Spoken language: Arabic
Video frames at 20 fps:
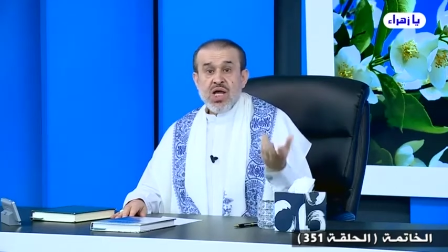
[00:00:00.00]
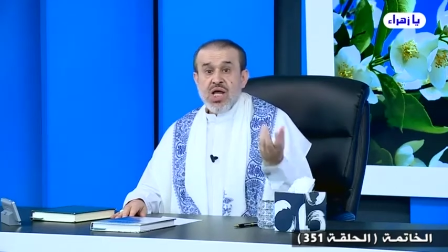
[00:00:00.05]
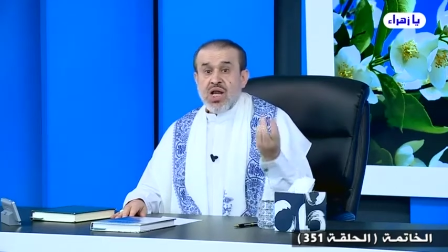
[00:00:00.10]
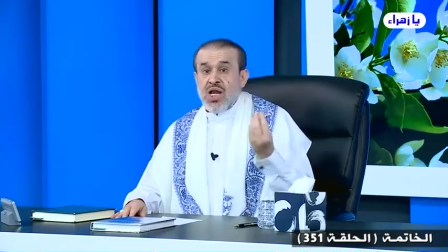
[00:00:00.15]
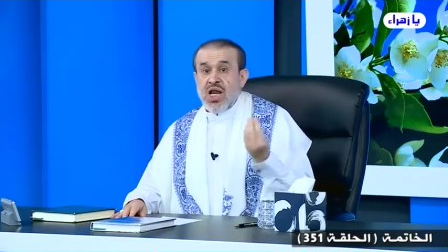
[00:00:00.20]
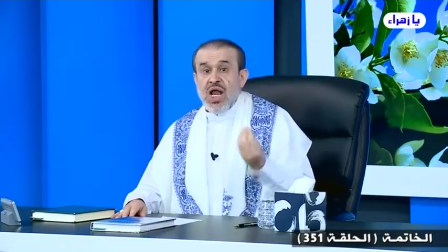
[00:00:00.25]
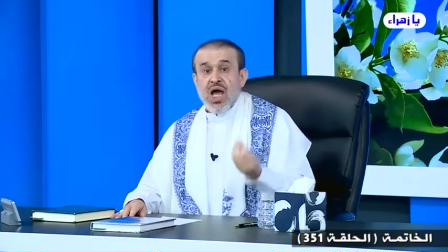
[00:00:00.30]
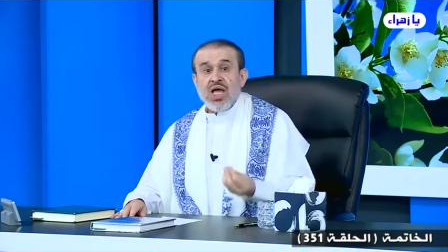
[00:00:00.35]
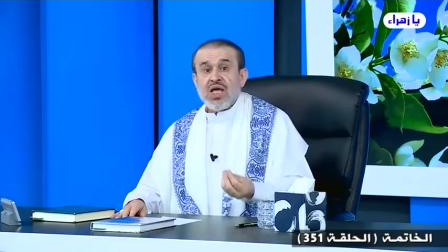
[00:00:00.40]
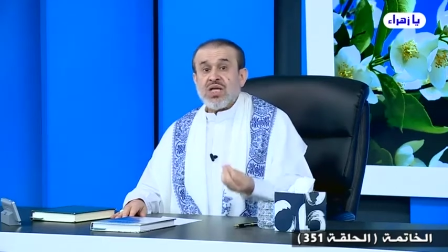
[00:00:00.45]

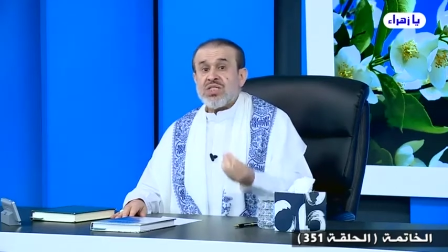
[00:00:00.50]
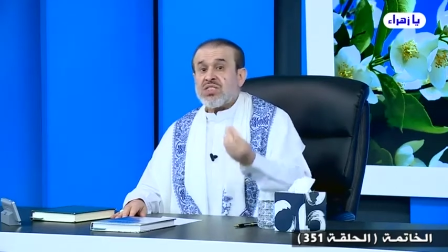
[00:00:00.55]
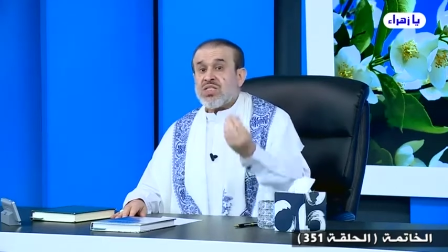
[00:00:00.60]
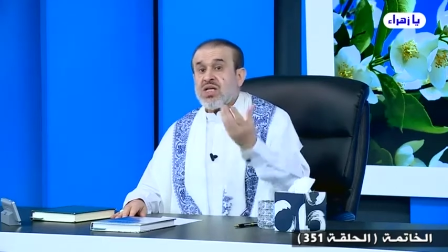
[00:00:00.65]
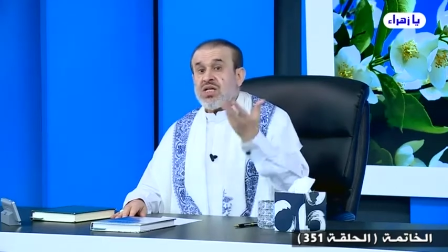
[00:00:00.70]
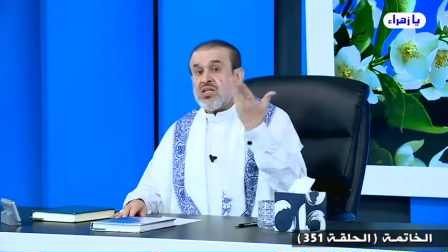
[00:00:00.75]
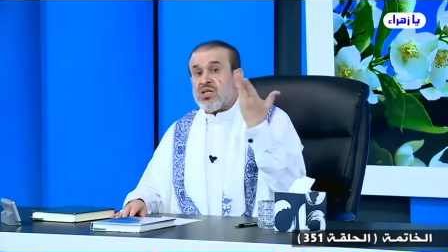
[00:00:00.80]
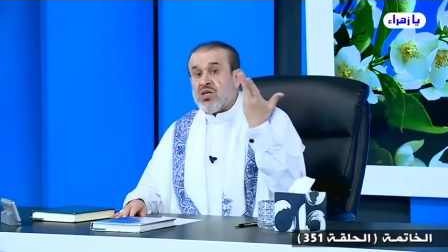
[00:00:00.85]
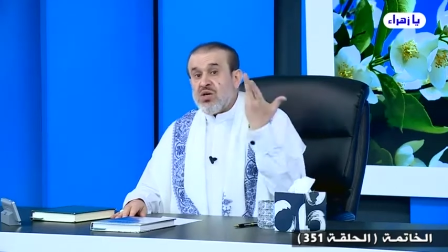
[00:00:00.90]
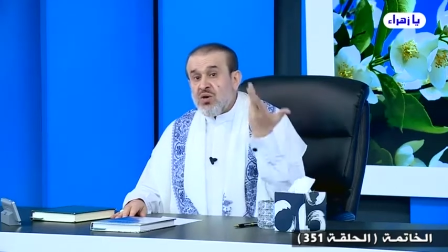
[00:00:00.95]
لا
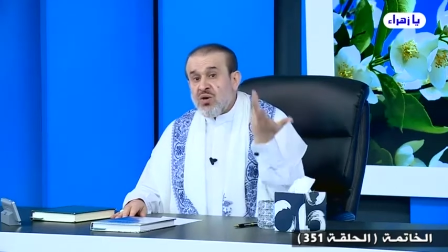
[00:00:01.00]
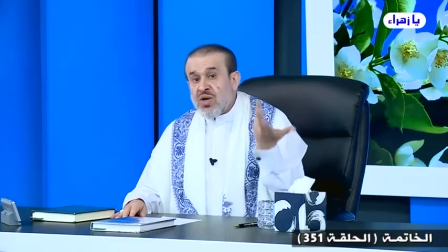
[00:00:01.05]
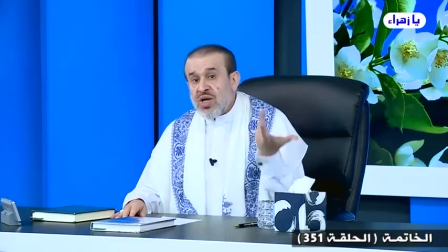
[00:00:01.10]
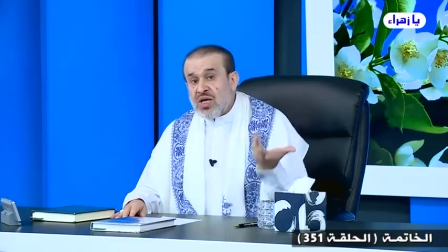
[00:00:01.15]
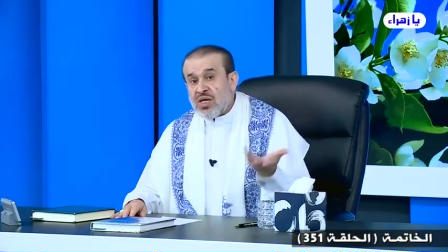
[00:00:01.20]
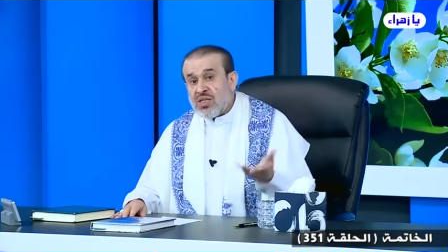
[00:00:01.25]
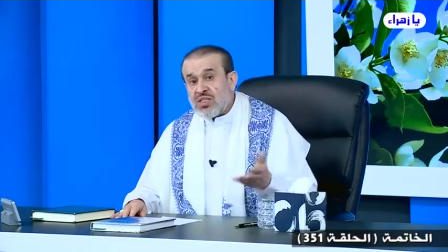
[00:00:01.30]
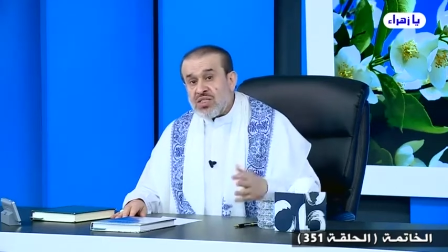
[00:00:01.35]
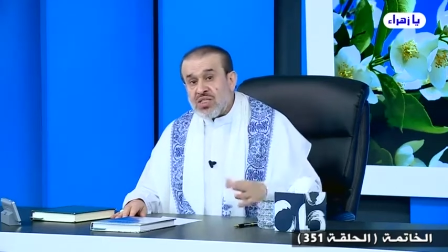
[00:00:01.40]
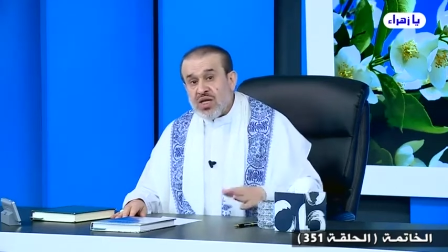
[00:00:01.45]
يستطيع
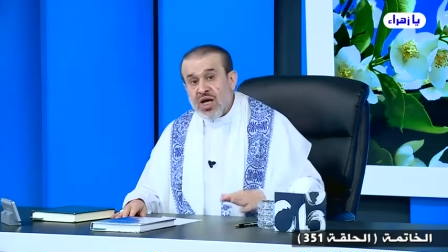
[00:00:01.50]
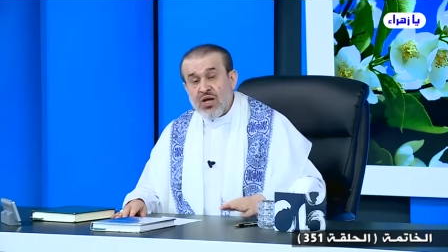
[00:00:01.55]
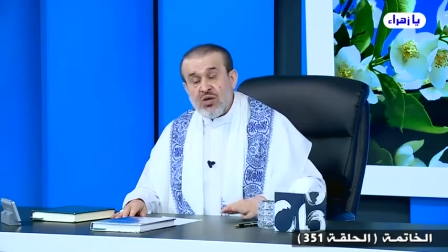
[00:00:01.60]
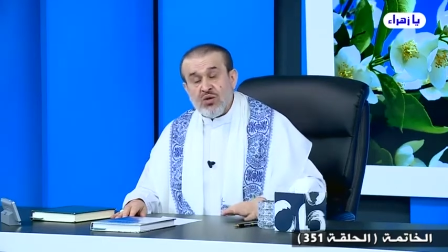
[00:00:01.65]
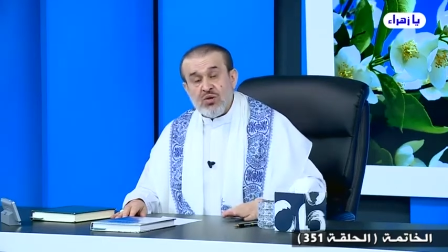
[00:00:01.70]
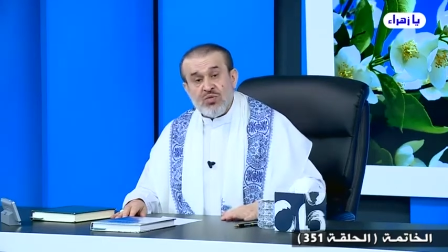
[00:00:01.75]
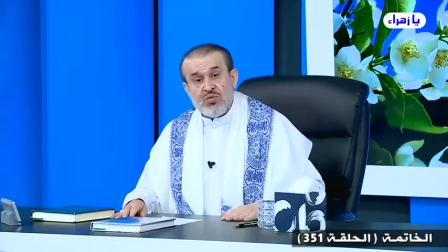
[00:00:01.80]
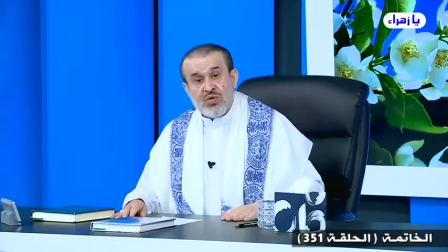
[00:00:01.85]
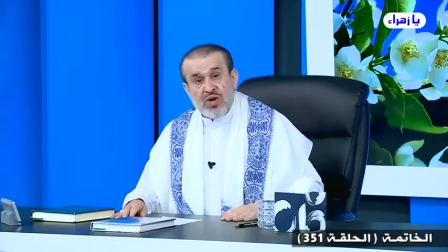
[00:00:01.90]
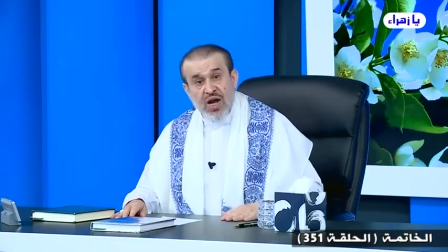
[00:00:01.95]

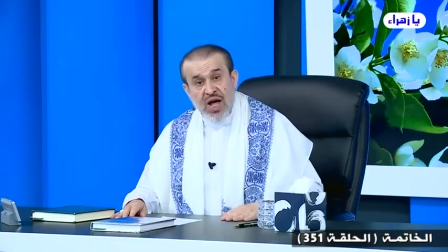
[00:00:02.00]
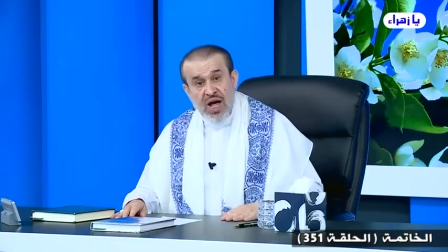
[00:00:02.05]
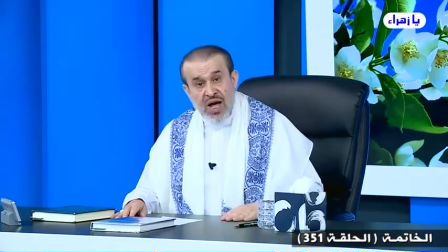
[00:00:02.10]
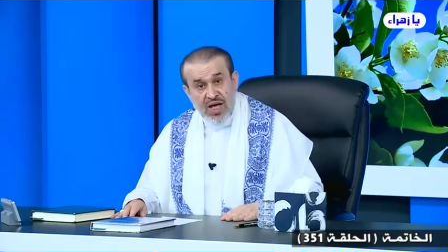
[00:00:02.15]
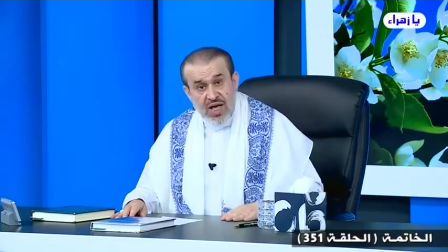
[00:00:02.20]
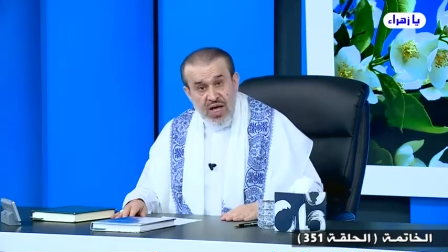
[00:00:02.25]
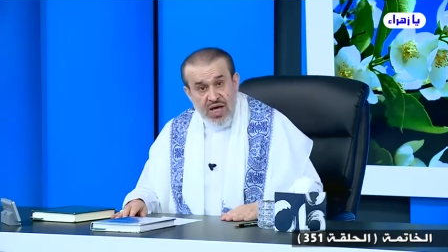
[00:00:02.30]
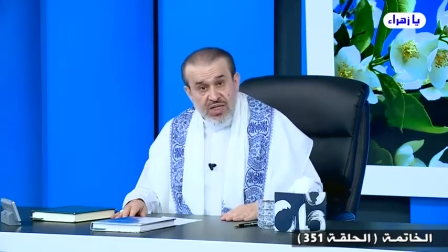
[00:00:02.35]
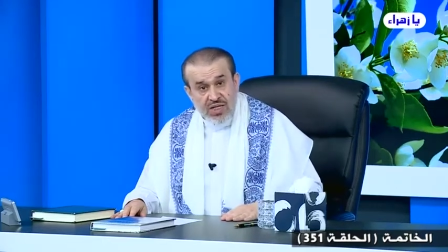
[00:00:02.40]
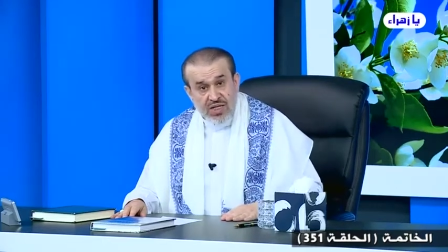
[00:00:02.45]
الإنسان في
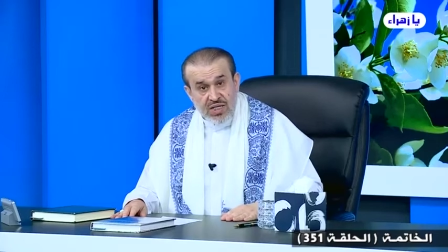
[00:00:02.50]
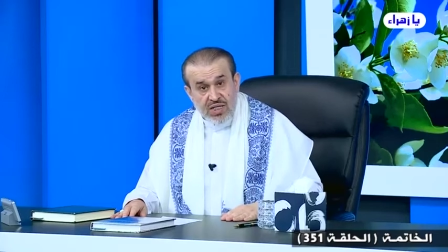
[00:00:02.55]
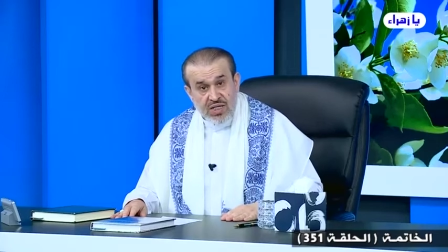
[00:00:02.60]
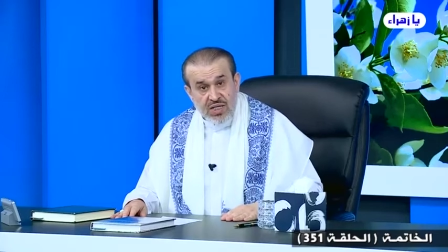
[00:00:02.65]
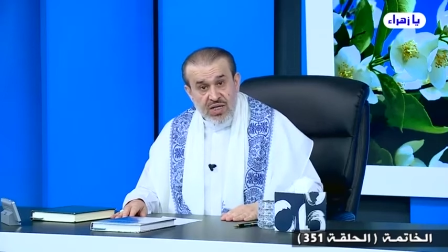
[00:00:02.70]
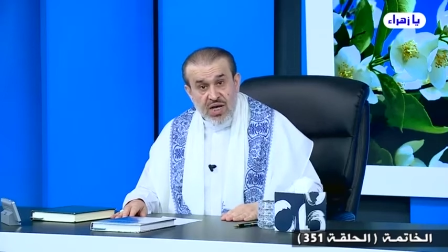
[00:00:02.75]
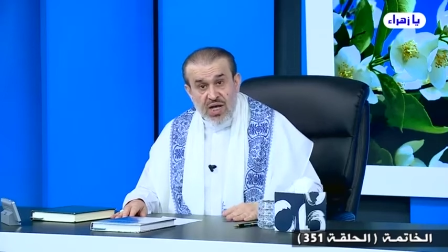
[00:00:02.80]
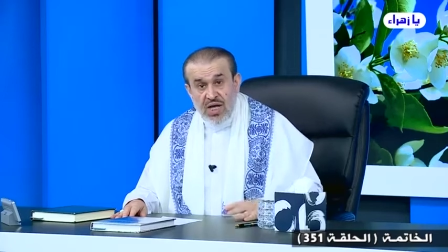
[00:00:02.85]
الحياة